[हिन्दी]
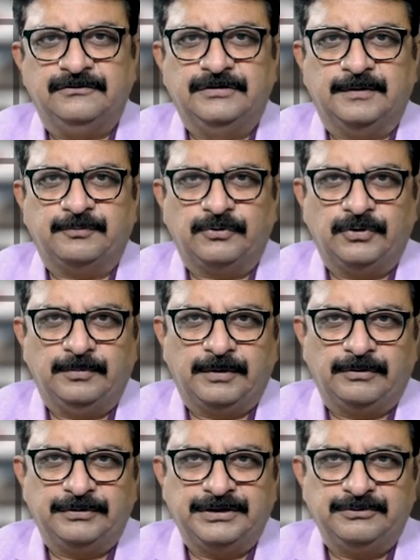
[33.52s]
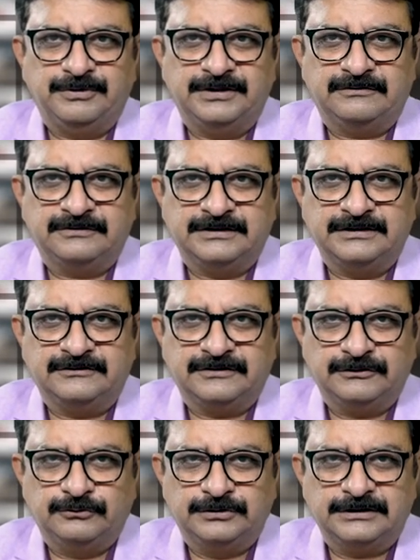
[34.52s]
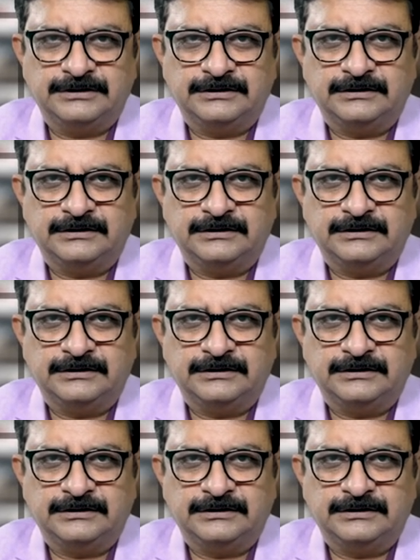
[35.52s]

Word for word: जब कोई माउंटिंग यूनिट्स रिंग से जुड़ते हैं